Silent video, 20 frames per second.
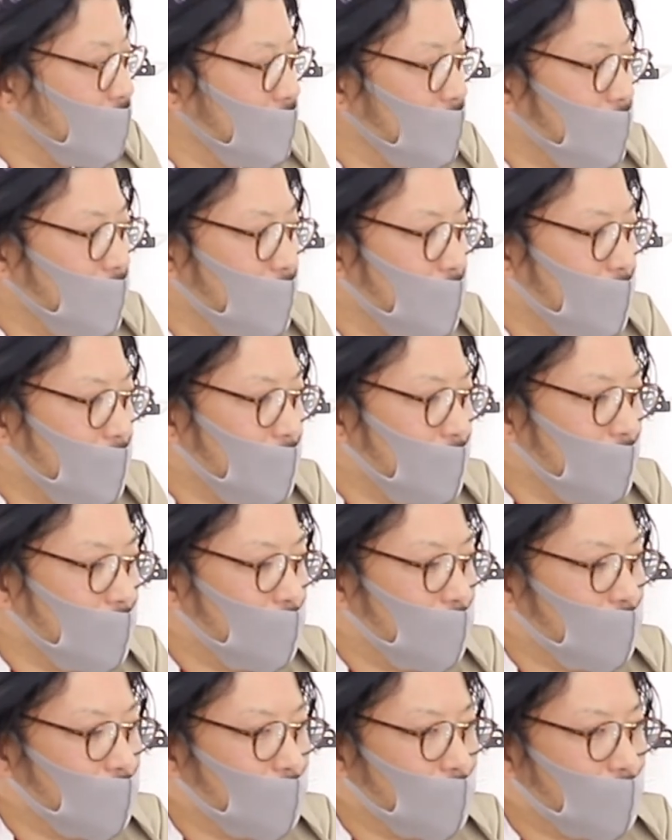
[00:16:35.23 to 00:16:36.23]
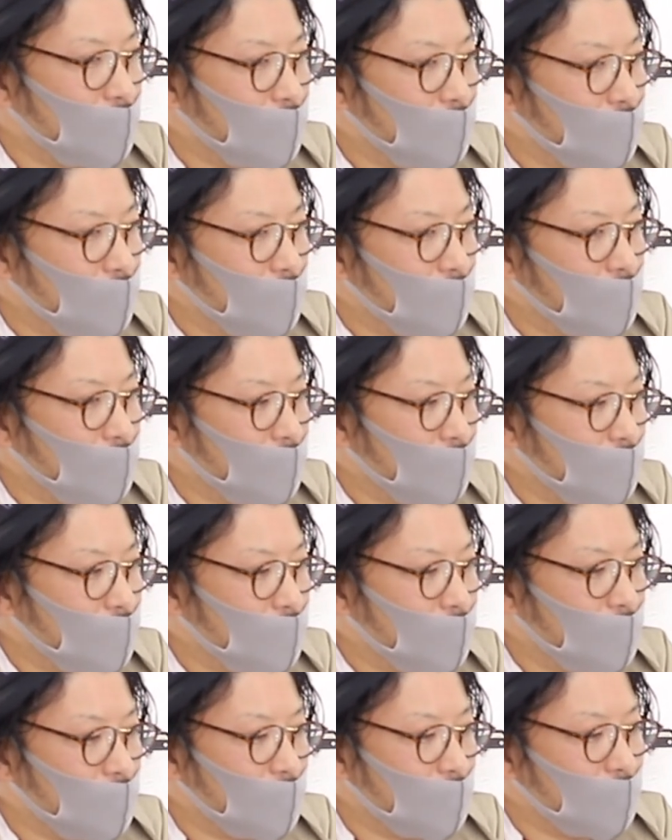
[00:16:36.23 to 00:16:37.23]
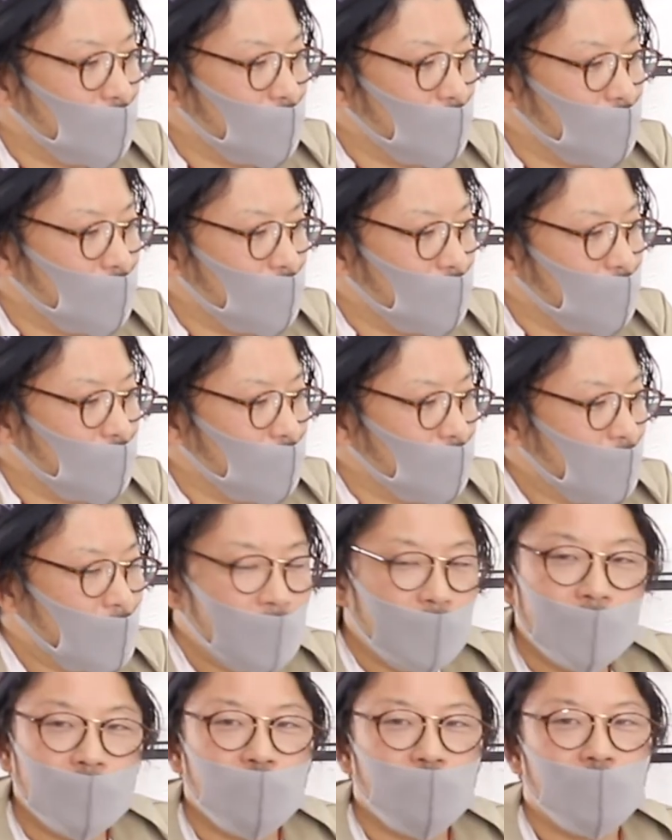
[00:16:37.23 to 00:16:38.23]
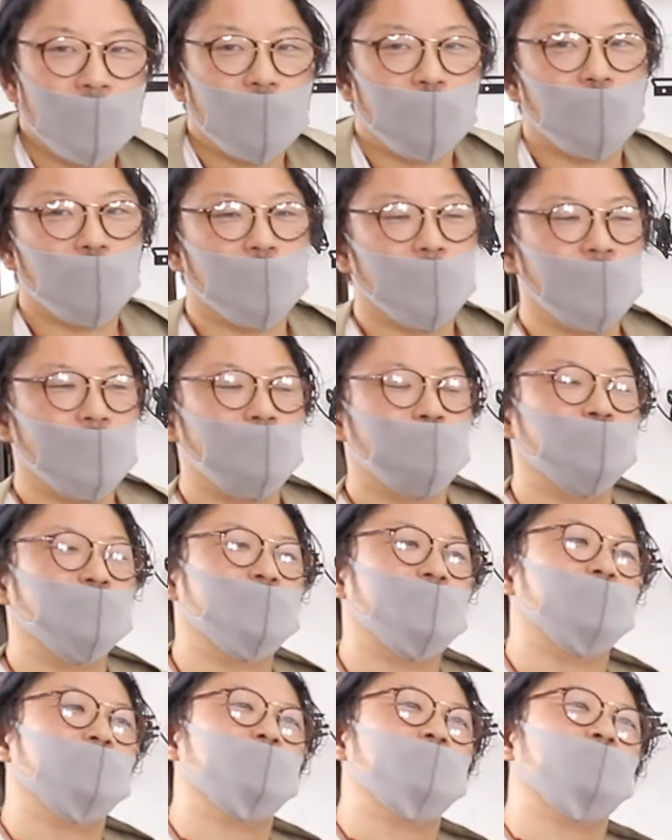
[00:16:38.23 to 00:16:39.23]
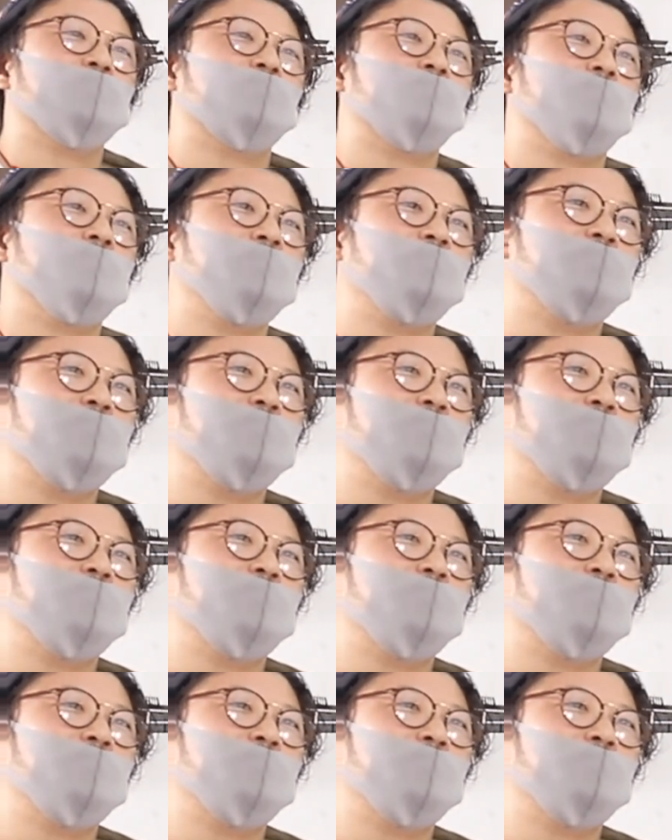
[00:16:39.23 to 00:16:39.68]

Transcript: えー、っと限定動画の方でねアップしてるんですけど大